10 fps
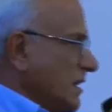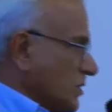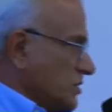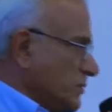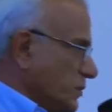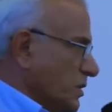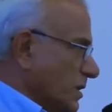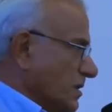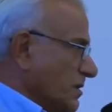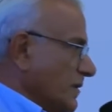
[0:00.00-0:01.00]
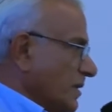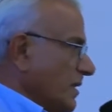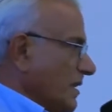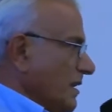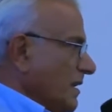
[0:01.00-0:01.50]
Guardate, Gesù è,
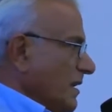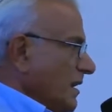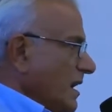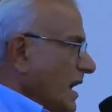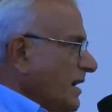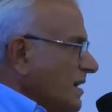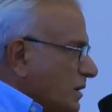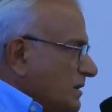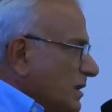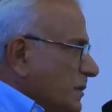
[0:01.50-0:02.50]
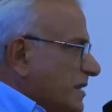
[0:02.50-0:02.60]
è così buono